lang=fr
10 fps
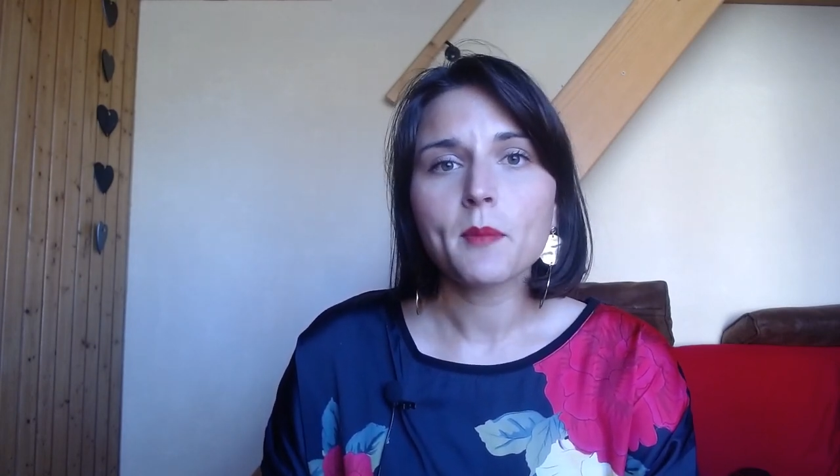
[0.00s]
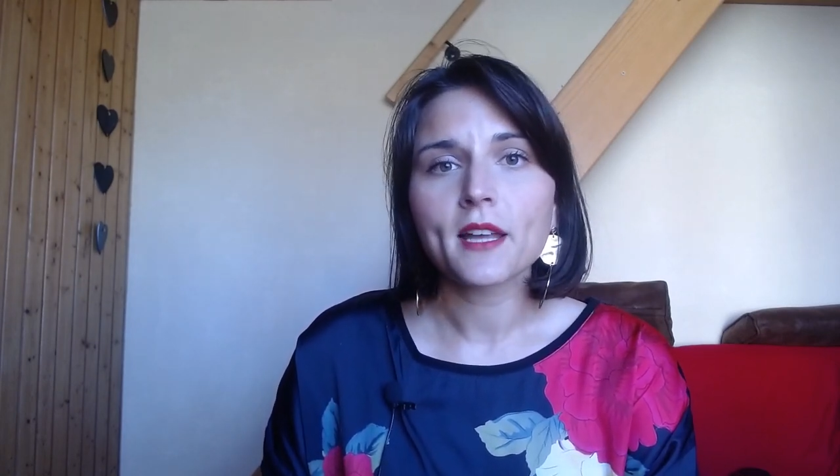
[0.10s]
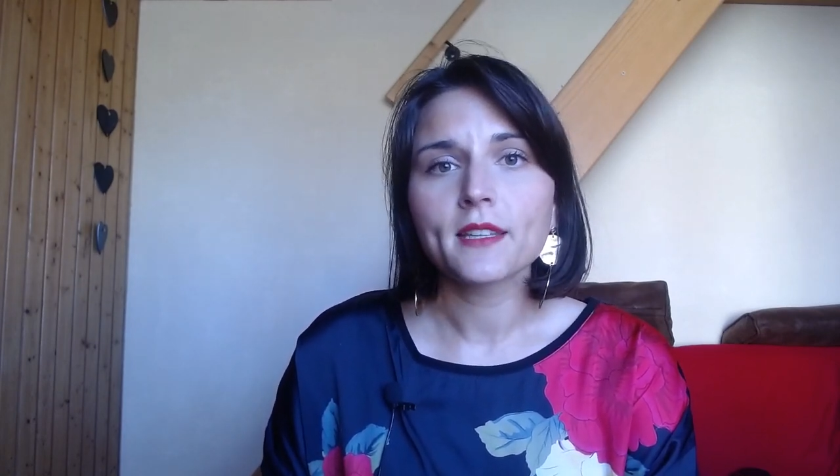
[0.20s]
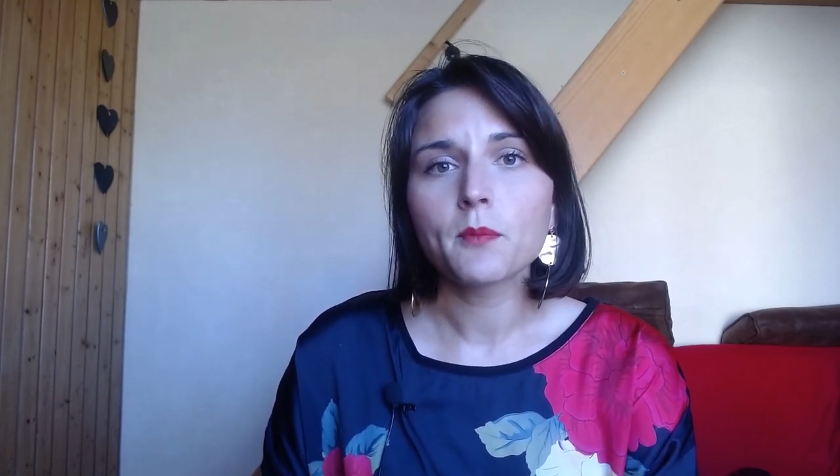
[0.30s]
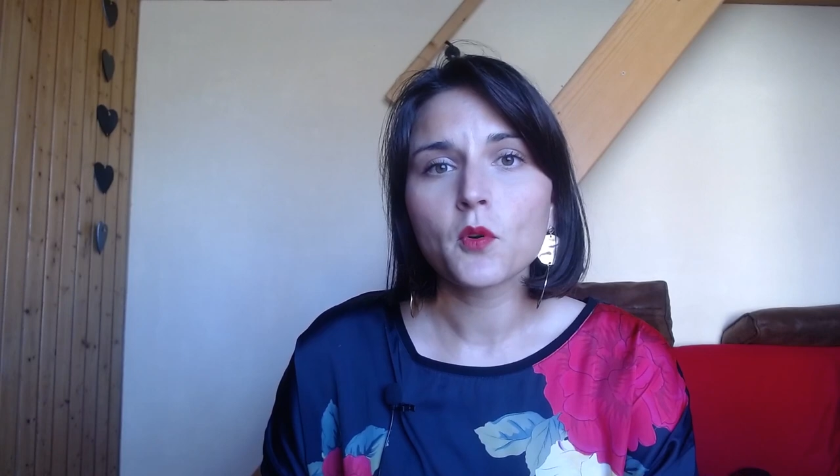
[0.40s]

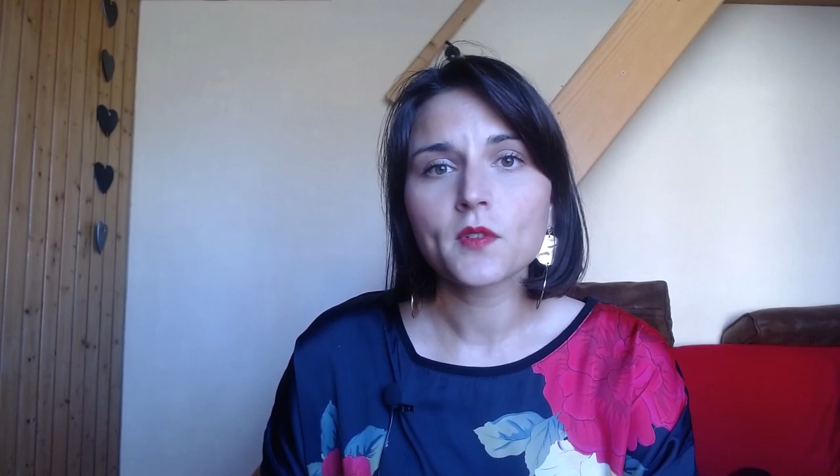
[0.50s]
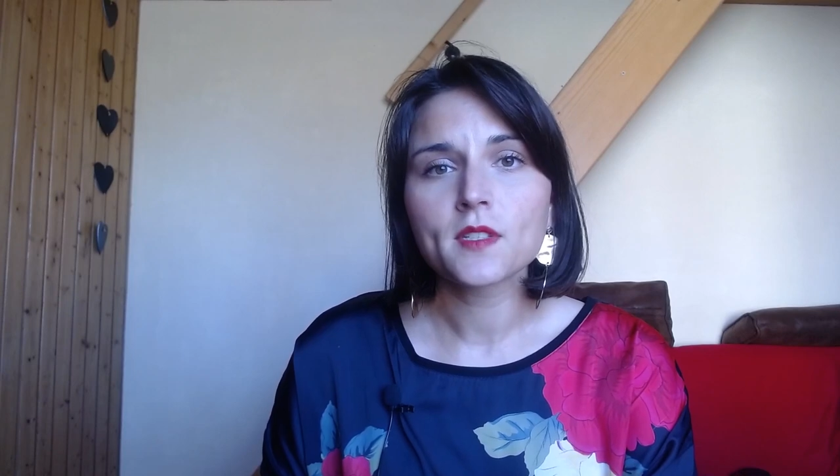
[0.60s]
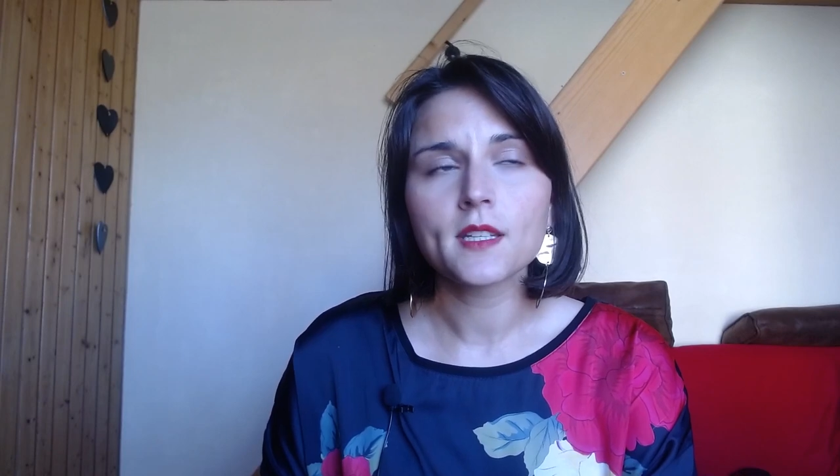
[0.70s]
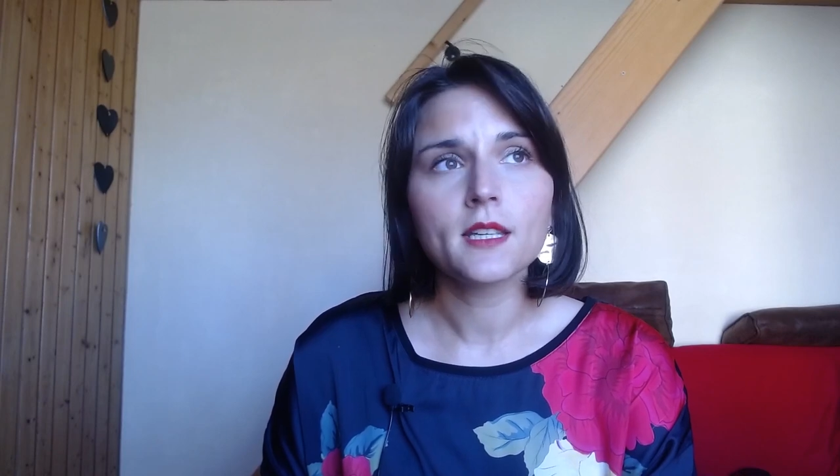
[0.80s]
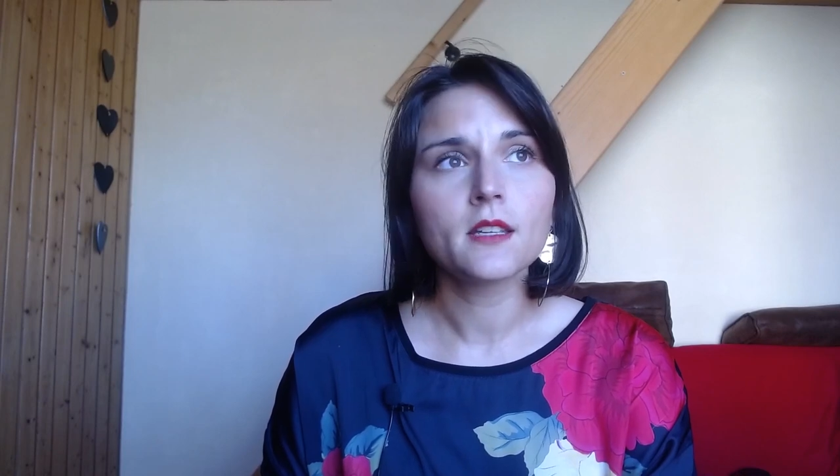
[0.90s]
par des
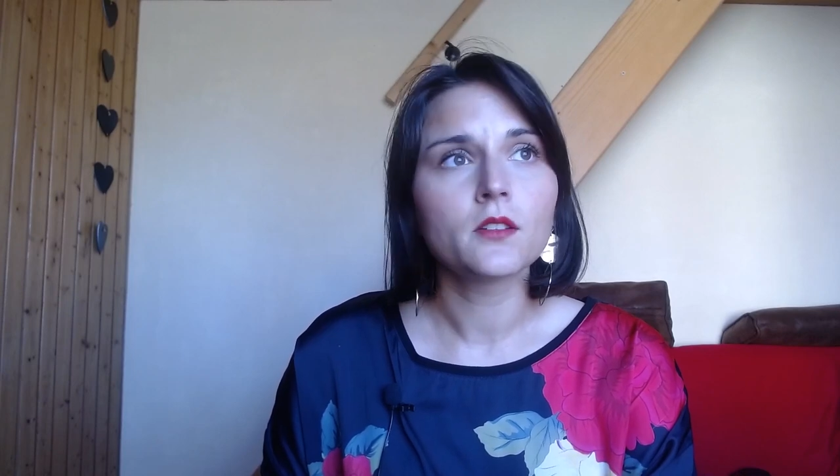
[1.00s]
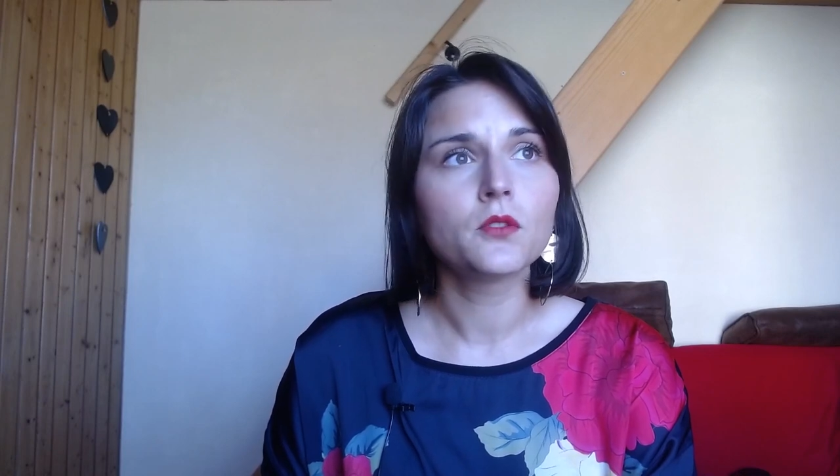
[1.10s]
pensées euh,